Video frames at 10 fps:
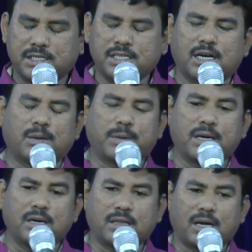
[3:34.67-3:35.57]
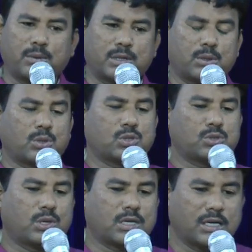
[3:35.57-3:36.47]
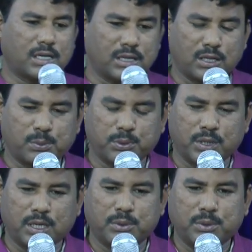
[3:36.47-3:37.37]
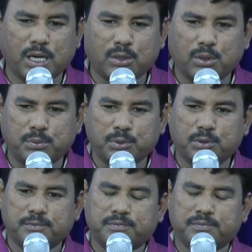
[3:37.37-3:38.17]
చీకటి పడిన తర్వాత ఒక చోట నిద్రపోయాడు యాకోబు